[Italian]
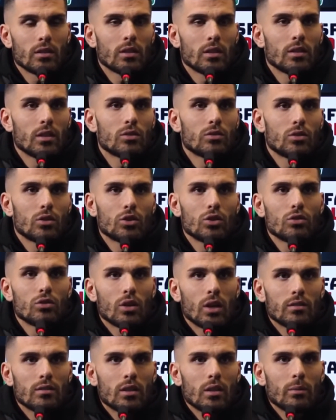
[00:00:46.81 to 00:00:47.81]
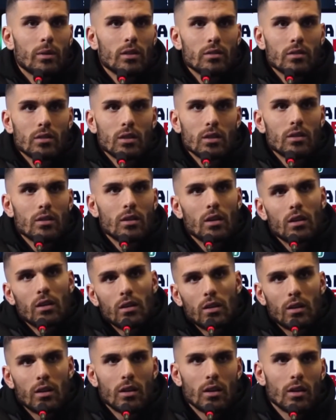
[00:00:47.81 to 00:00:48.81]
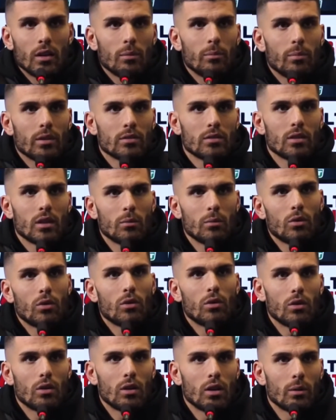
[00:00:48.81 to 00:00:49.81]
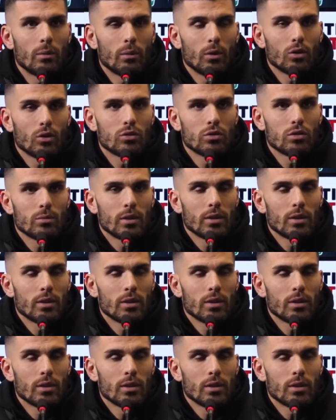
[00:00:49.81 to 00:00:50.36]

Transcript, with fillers: Adesso ci sono altre partite e pensiamo alle prossime.